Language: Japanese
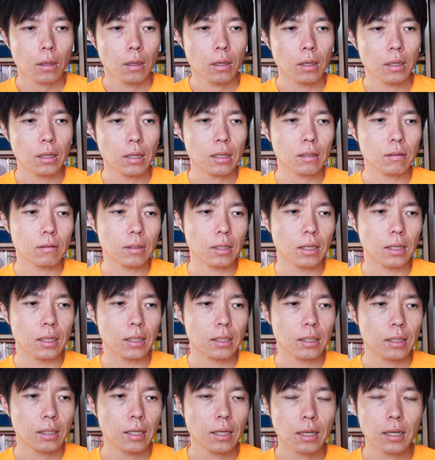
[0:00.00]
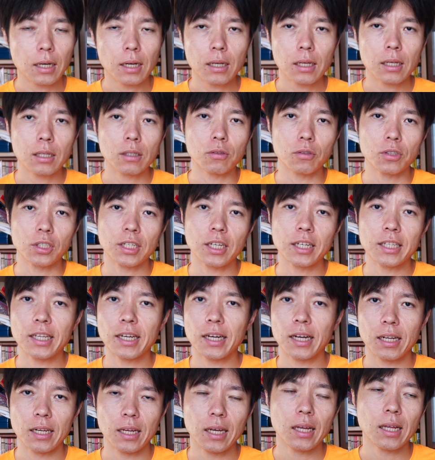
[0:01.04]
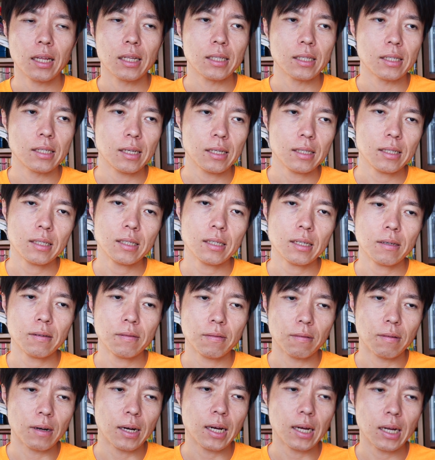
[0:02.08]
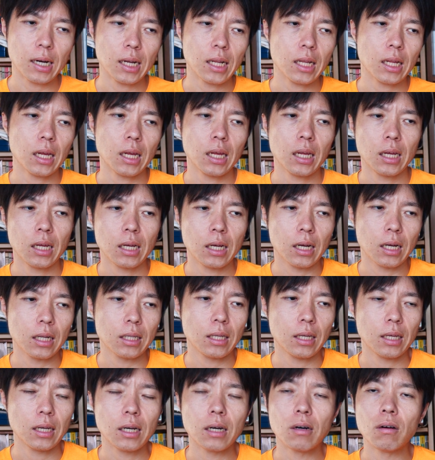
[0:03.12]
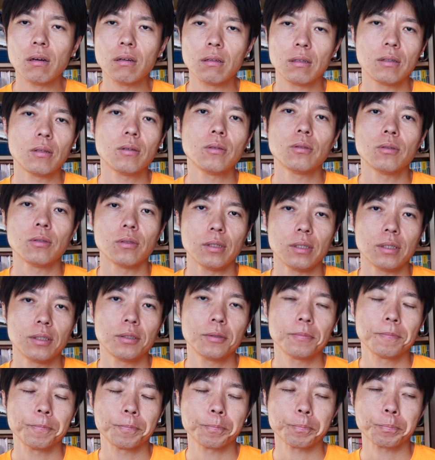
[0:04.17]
えー、なので手加減の仕方がね全然わからない家庭がほとんどです。